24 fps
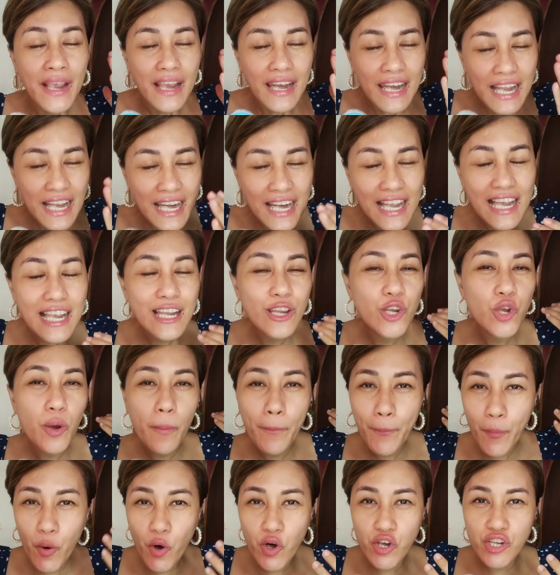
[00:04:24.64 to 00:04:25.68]
liliit yung
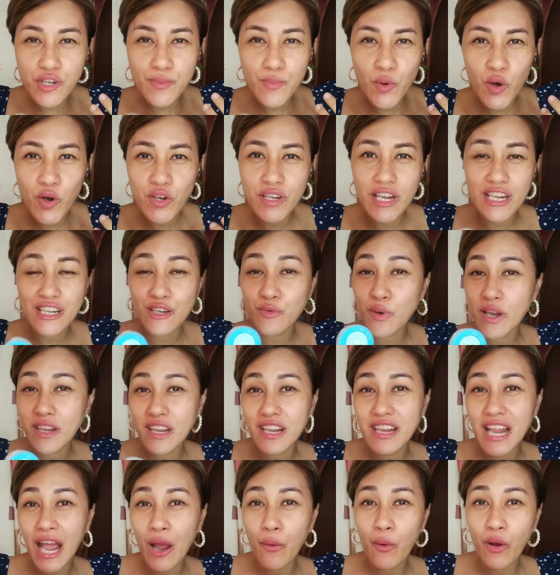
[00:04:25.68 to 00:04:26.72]
pores mo. That's why
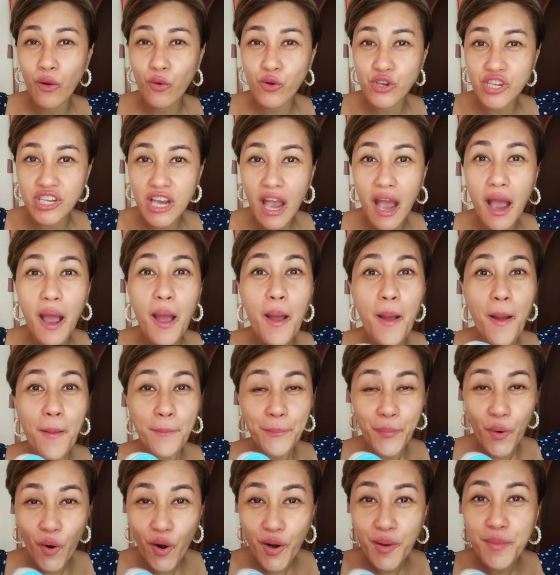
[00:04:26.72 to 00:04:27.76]
tinawag ko siyang
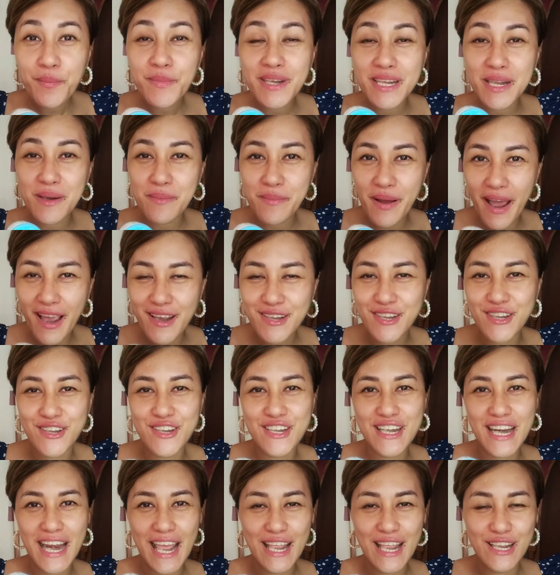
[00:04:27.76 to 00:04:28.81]
pore minimizer
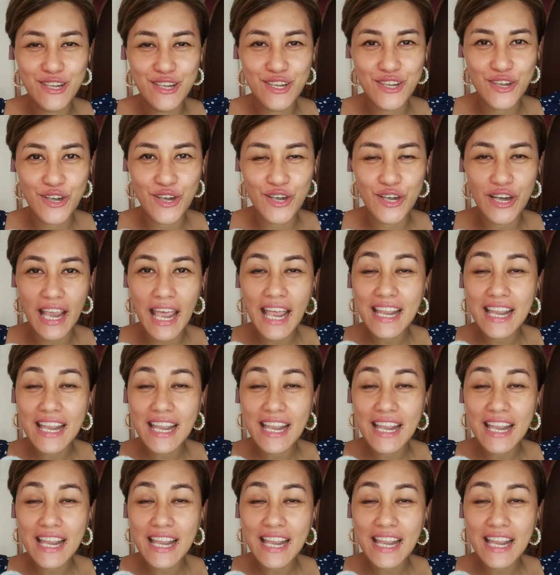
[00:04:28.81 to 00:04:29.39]
cleanser.